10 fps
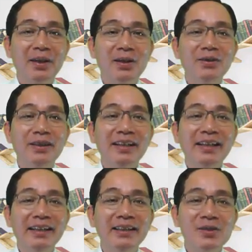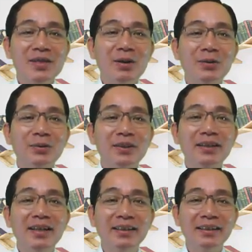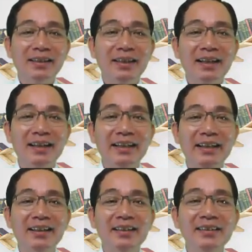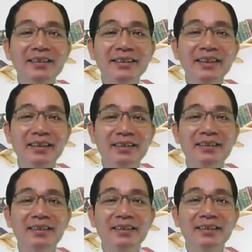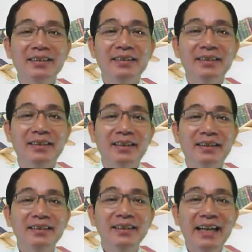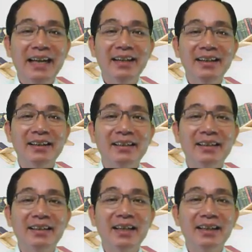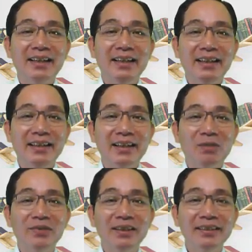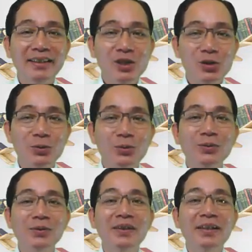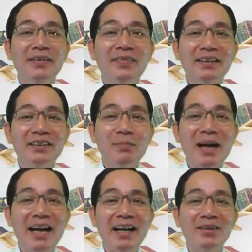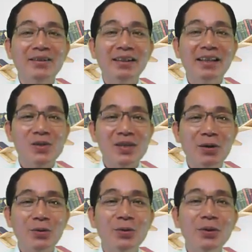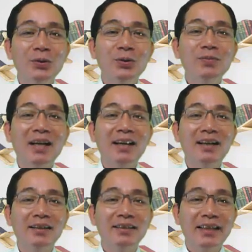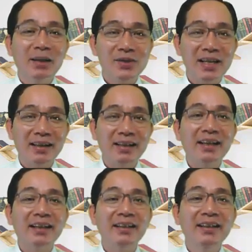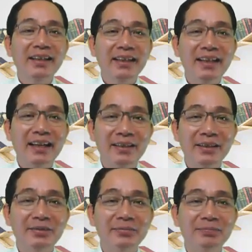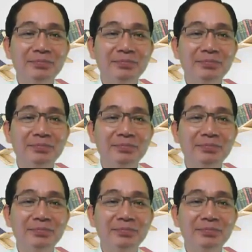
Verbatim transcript: nó có những cái nghĩa như sau thứ nhất á, là cái nghĩa ở dưới à, thứ hai á, là cái nghĩa động từ đi xuống và thứ ba có nghĩa là sau chúng ta lần lượt khảo sát các cái ý nghĩa này nha